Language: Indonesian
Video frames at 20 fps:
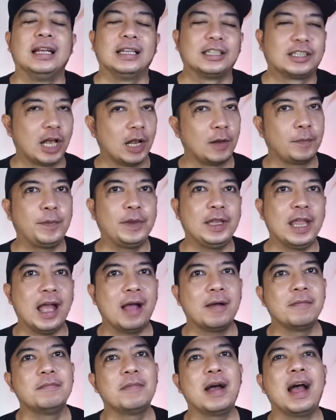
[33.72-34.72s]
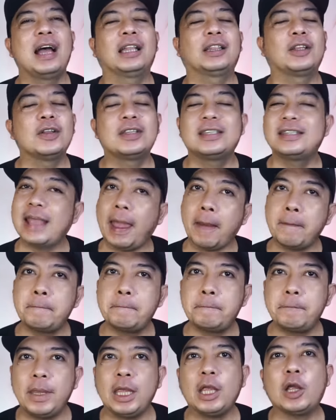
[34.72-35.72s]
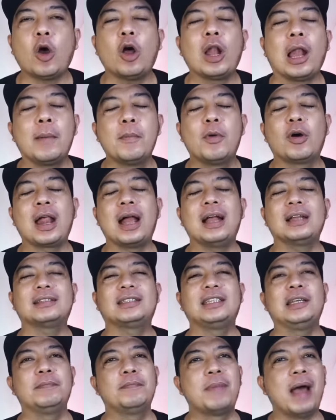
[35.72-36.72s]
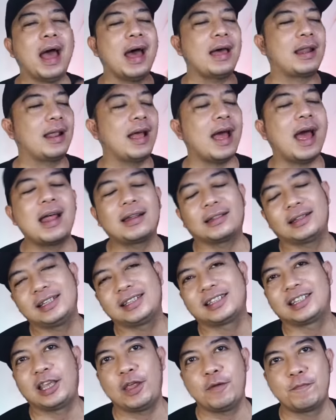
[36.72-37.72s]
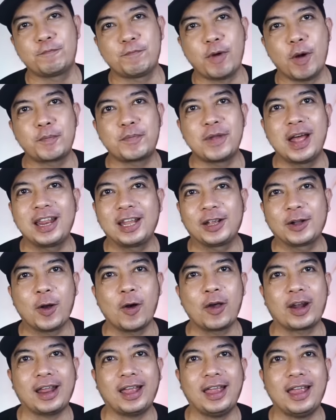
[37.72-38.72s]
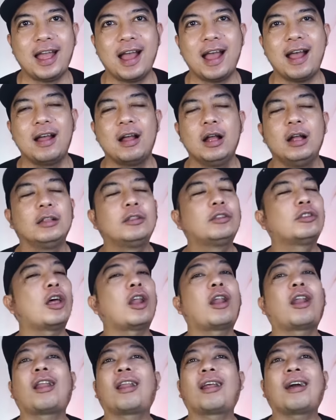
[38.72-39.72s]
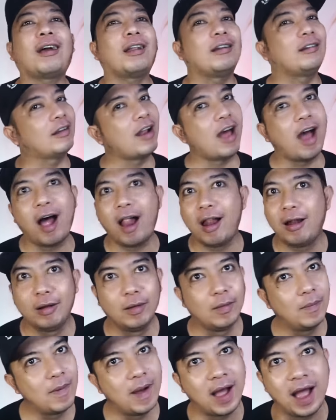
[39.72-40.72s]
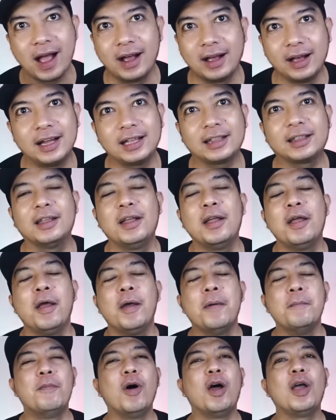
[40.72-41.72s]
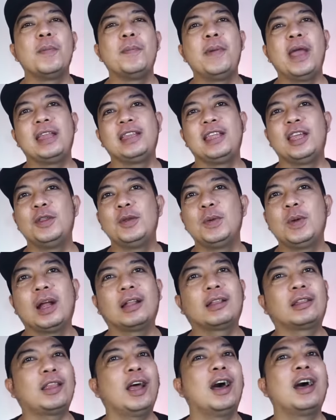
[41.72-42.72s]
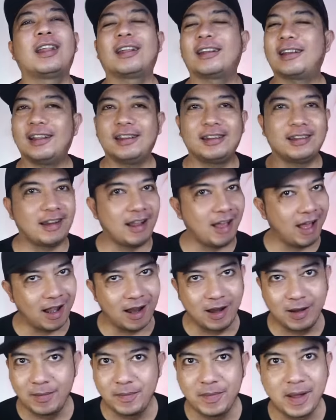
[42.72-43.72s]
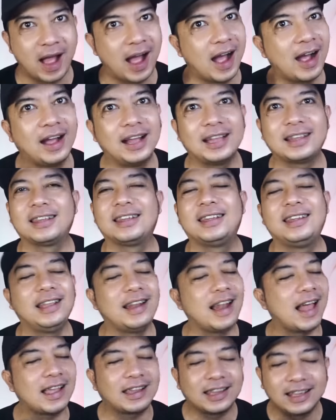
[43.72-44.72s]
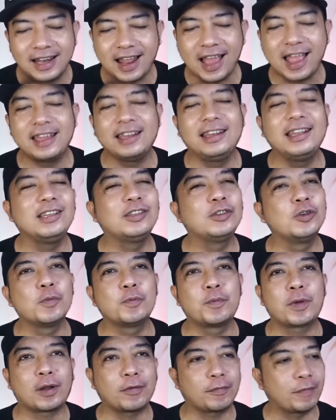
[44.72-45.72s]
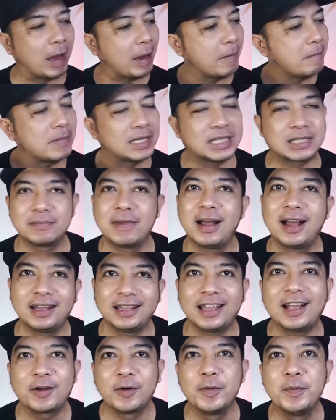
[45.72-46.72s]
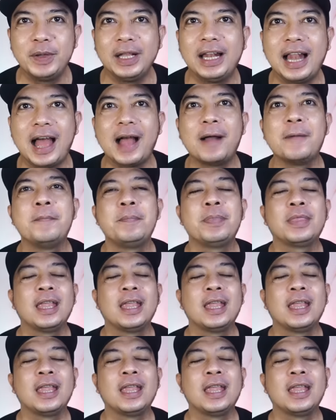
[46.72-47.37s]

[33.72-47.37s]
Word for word: Selfiyama atau Cepi kolaborasi bareng artis K-pop dari Korea terkenal banget boybandnya juga terkenal banget gila-gila ini super famous banget aku bilang